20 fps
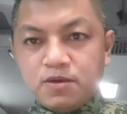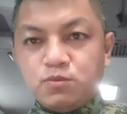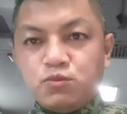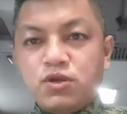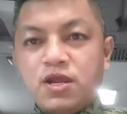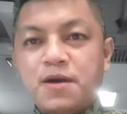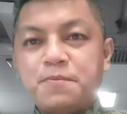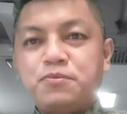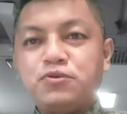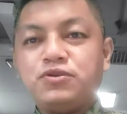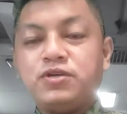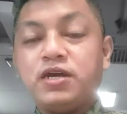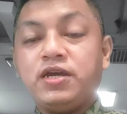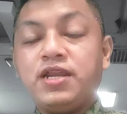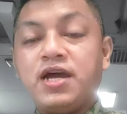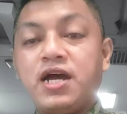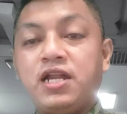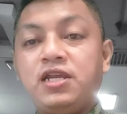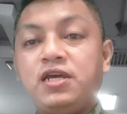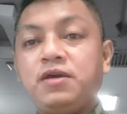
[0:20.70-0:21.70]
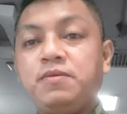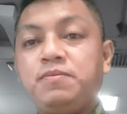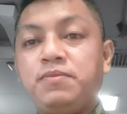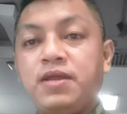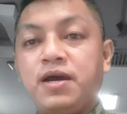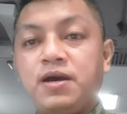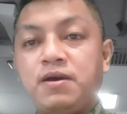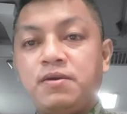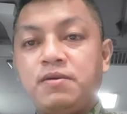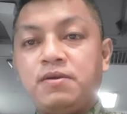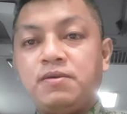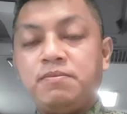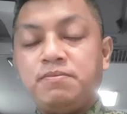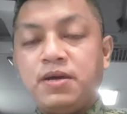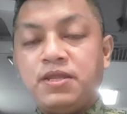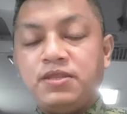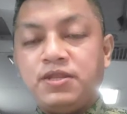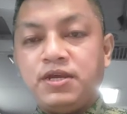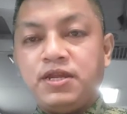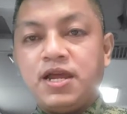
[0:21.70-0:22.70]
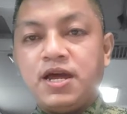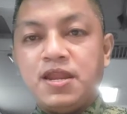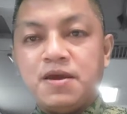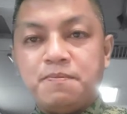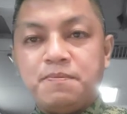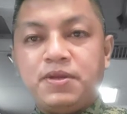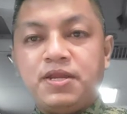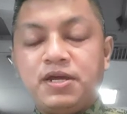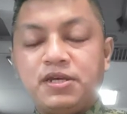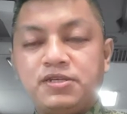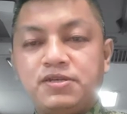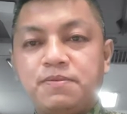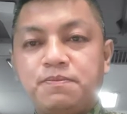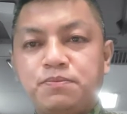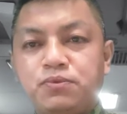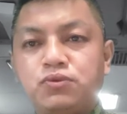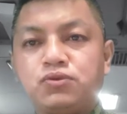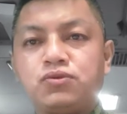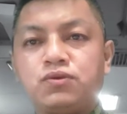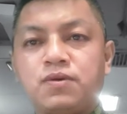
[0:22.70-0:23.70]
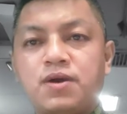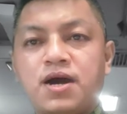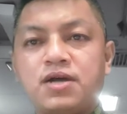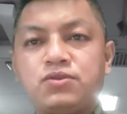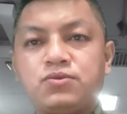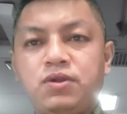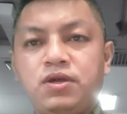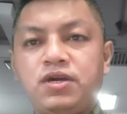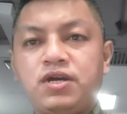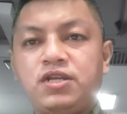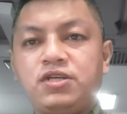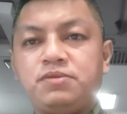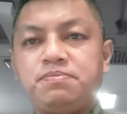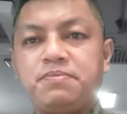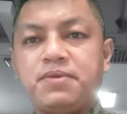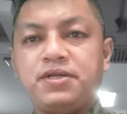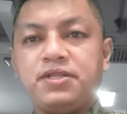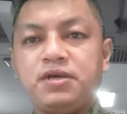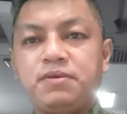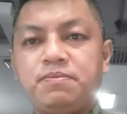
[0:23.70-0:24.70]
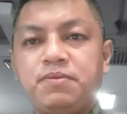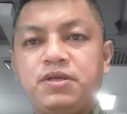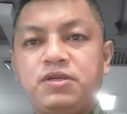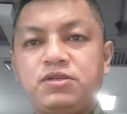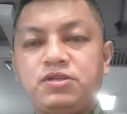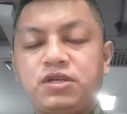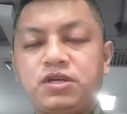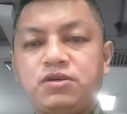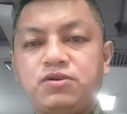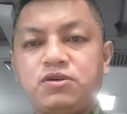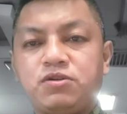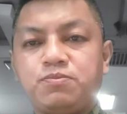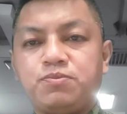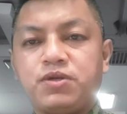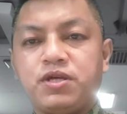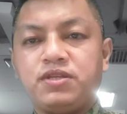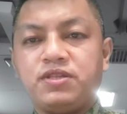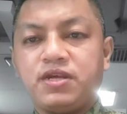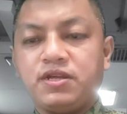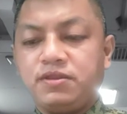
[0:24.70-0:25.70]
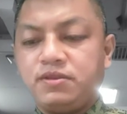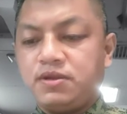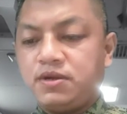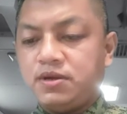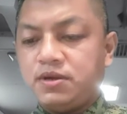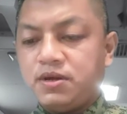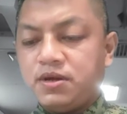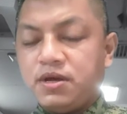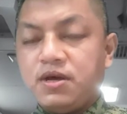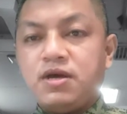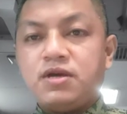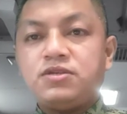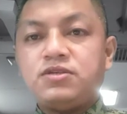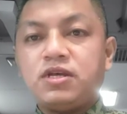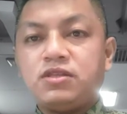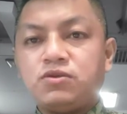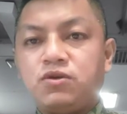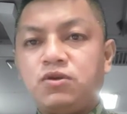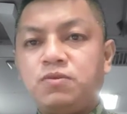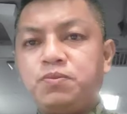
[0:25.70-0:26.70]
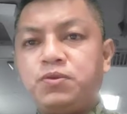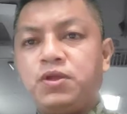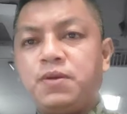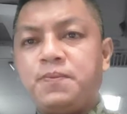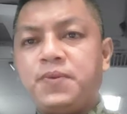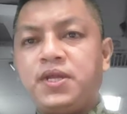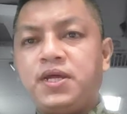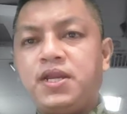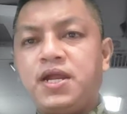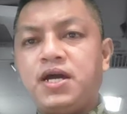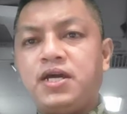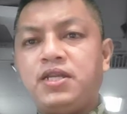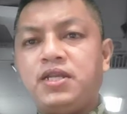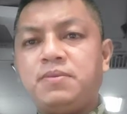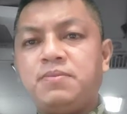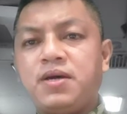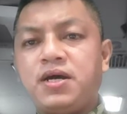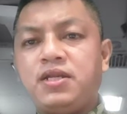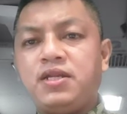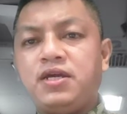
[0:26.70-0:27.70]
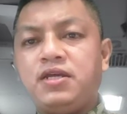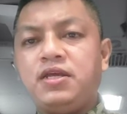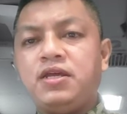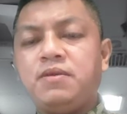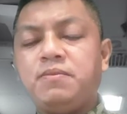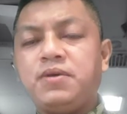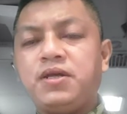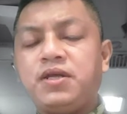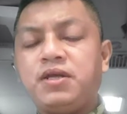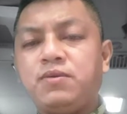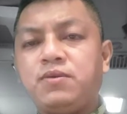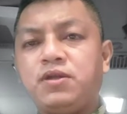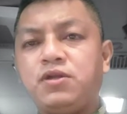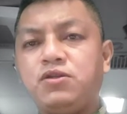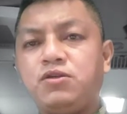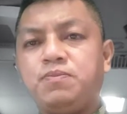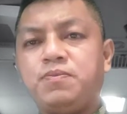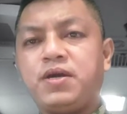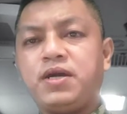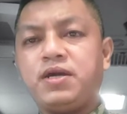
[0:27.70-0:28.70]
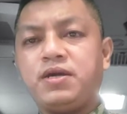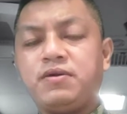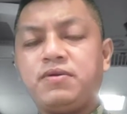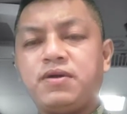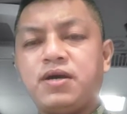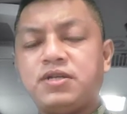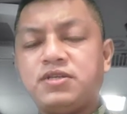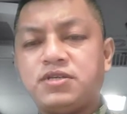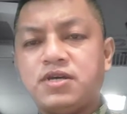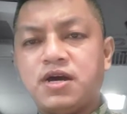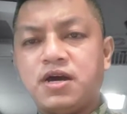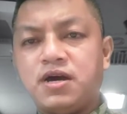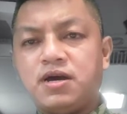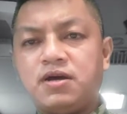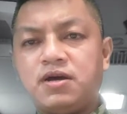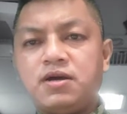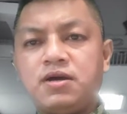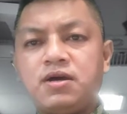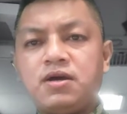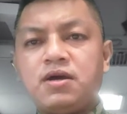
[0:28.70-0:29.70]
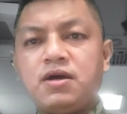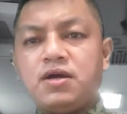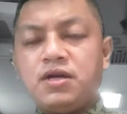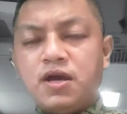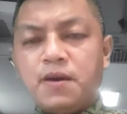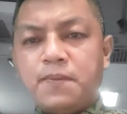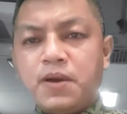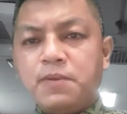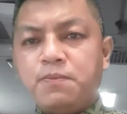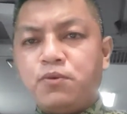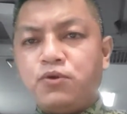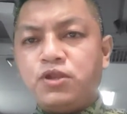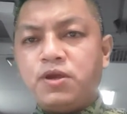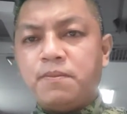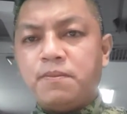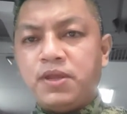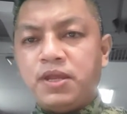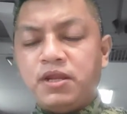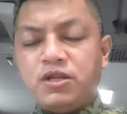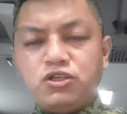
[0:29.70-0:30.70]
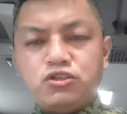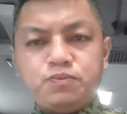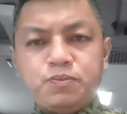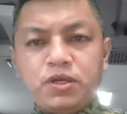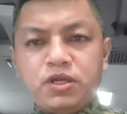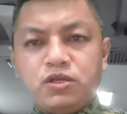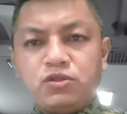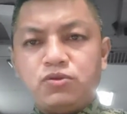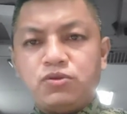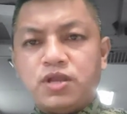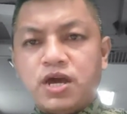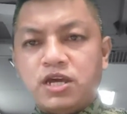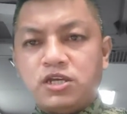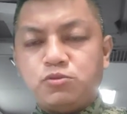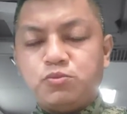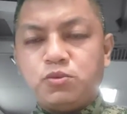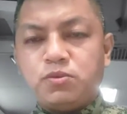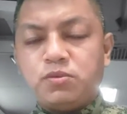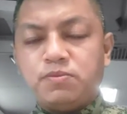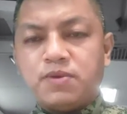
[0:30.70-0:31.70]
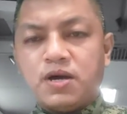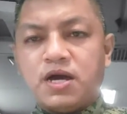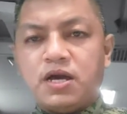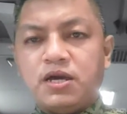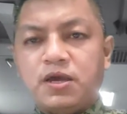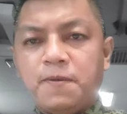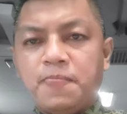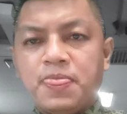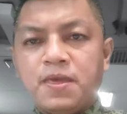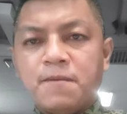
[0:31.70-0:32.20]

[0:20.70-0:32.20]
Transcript: Mula po sa ilalim ng bandila ng Pinag-isang Puso Catholic Charismatic Ministry Incorporated sa tulong po ng panalangin ng Mahal na Ina ng Birhen Guadalupe at sa gabay po ng Banal na Espiritu na ispong bahagi